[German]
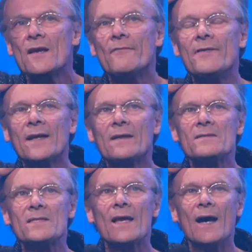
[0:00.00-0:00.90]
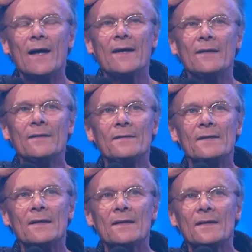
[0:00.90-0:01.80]
während sie
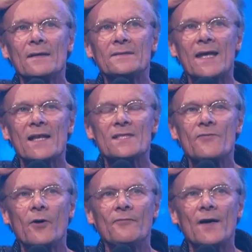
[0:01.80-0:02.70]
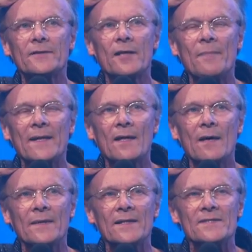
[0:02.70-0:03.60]
einen äh, Text von Walter
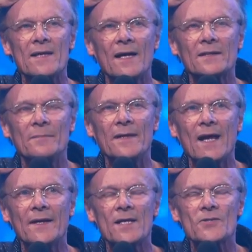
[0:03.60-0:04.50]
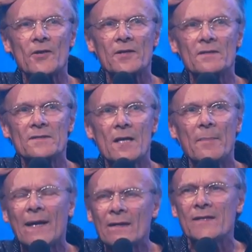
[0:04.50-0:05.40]
Benjamin sagt, mit einer solchen
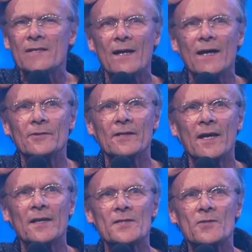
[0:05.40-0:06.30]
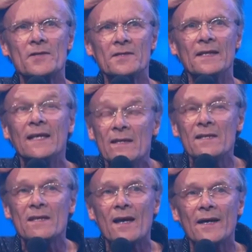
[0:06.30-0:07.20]
Zerbrechlichkeit und einer solchen
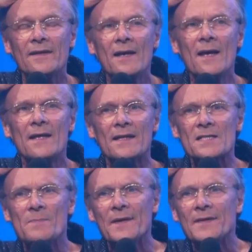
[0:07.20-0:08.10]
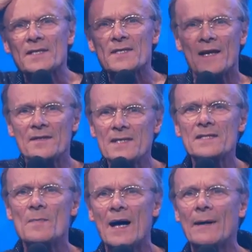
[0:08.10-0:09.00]
Innigkeit, dass man das an
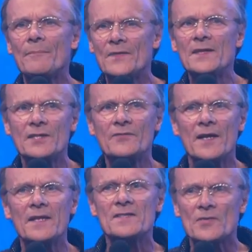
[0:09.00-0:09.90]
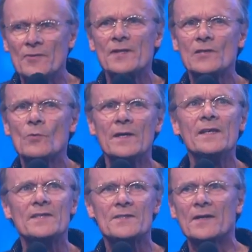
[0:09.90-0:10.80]
diesem Abend nicht vergisst. Und nicht nur
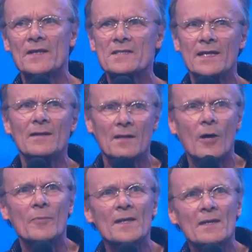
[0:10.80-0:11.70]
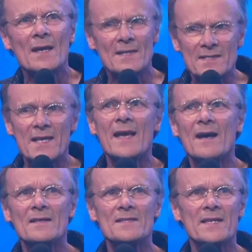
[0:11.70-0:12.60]
ich, sondern das geht, glaube ich,
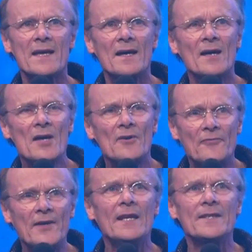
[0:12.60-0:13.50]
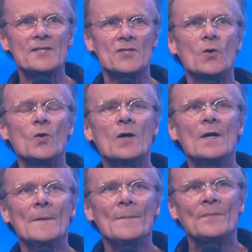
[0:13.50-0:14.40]
sehr, sehr vielen so
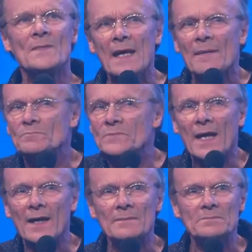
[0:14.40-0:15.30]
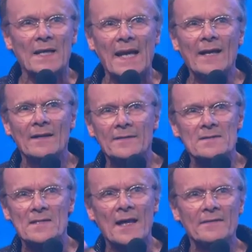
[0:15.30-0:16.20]
der Engel, das
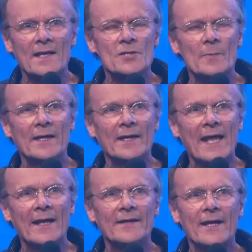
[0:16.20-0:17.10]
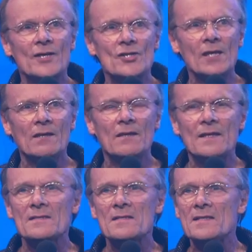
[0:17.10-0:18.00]
ist ein Text über den Engel der Geschichte,
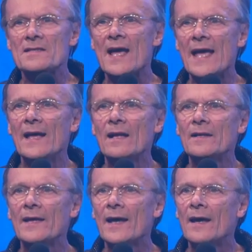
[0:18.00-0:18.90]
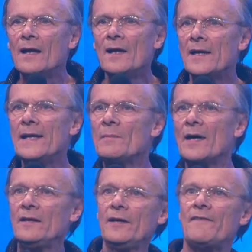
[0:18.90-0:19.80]
das ist dieser Engel, der
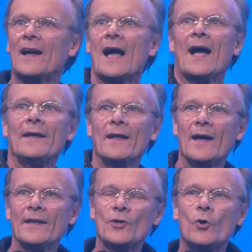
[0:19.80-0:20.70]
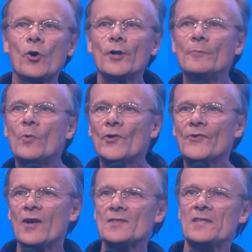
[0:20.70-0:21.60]
immer in die Vergangenheit gucken muss,
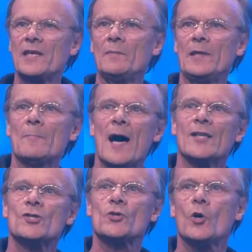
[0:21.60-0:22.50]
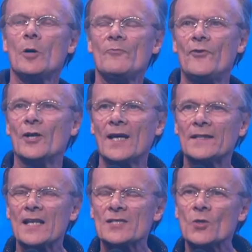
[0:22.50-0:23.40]
aus dem ihm ein Sturm von
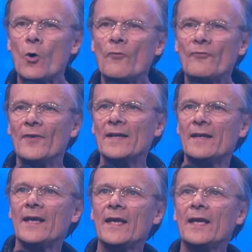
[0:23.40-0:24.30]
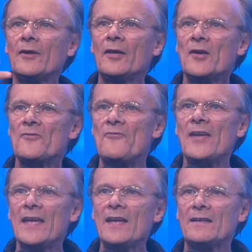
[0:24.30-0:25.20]
Katastrophen
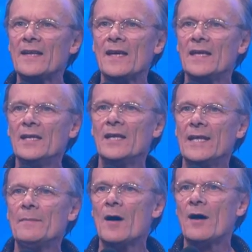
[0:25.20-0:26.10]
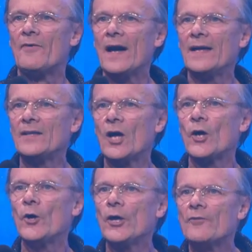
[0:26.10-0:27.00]
entgegenweht, der ihn immer
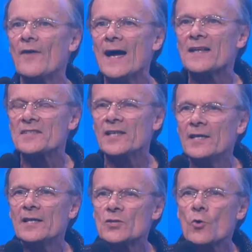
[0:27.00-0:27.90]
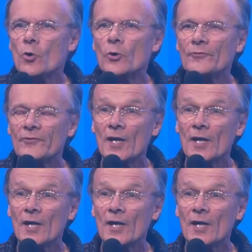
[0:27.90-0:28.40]
weiter rückwärts in die Zukunft